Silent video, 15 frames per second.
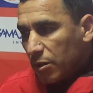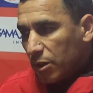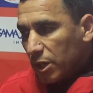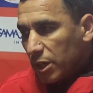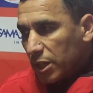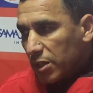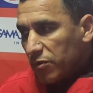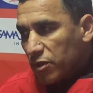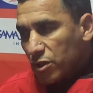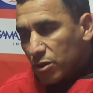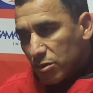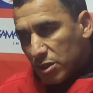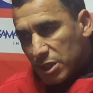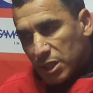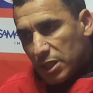ولكن في
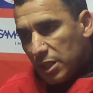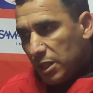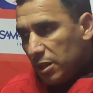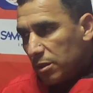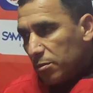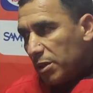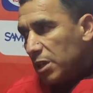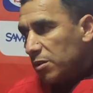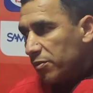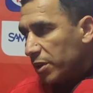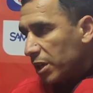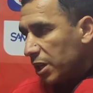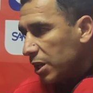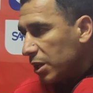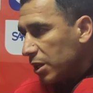الشوط الثاني بان
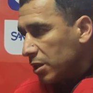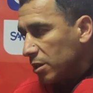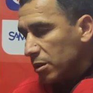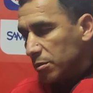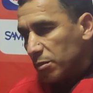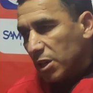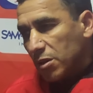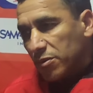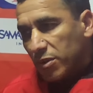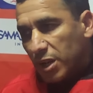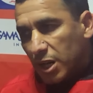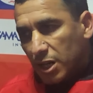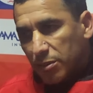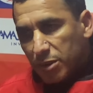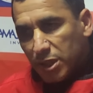الفرق بان
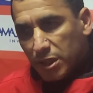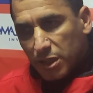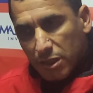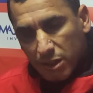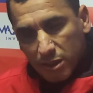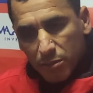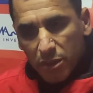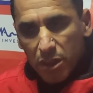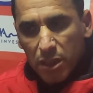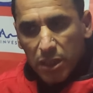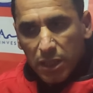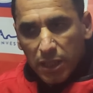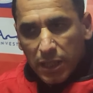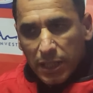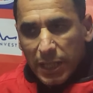الفرق بين بين
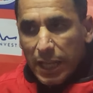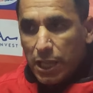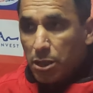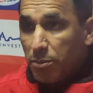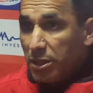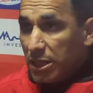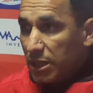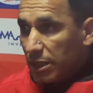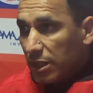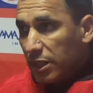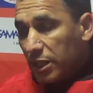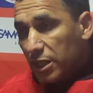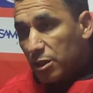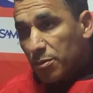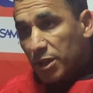لاعبين اللي
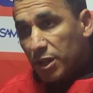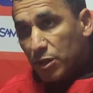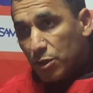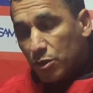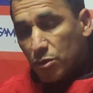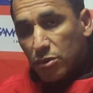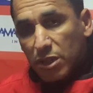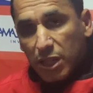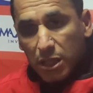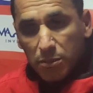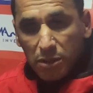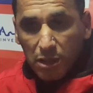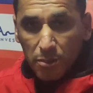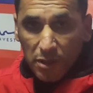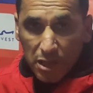كيتمرنوا
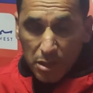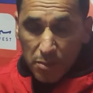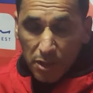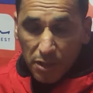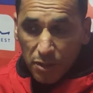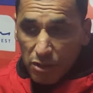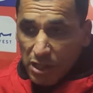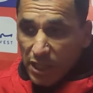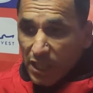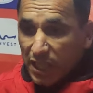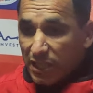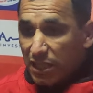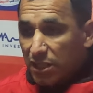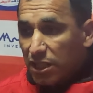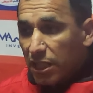ولاعبين اللي ما كيتمرنوش لان
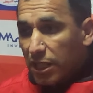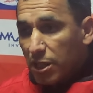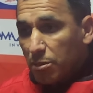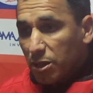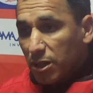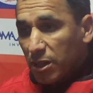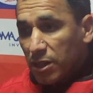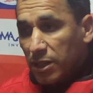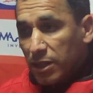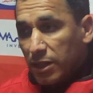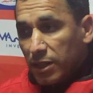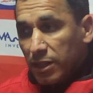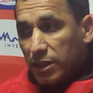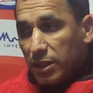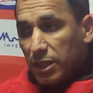هذه الضريبه
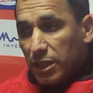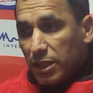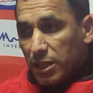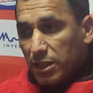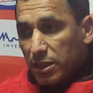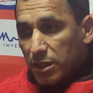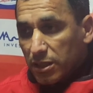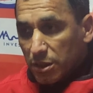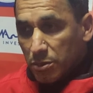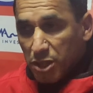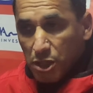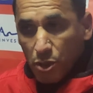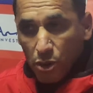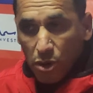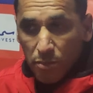ديال
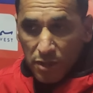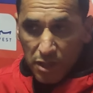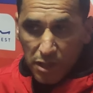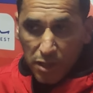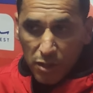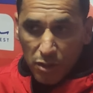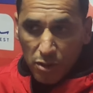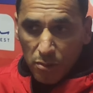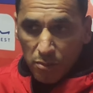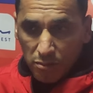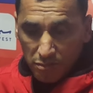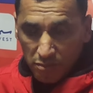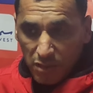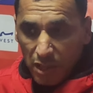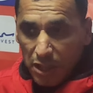58 يوم
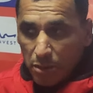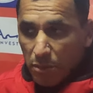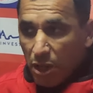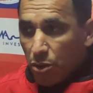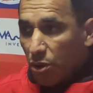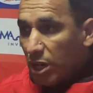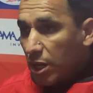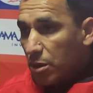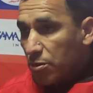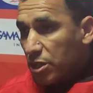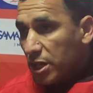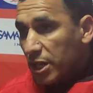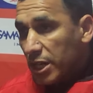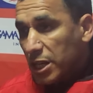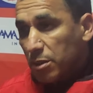يعني ما يقارب
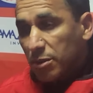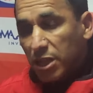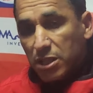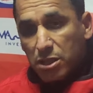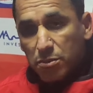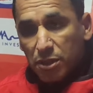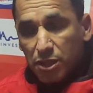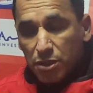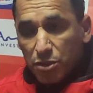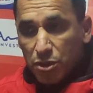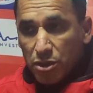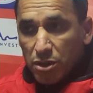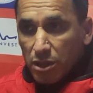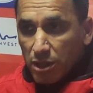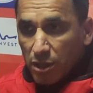شهرين ما
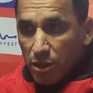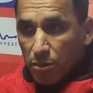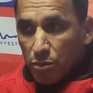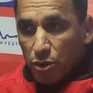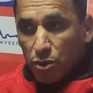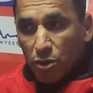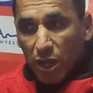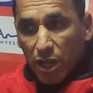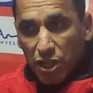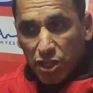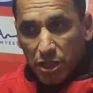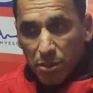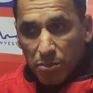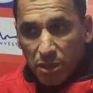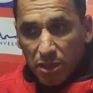كنتمرنوش منذ
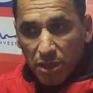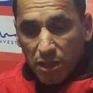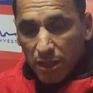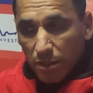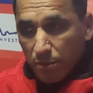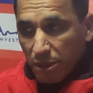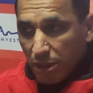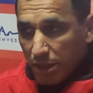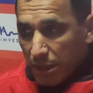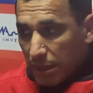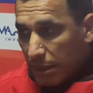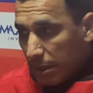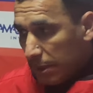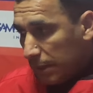العاشر من من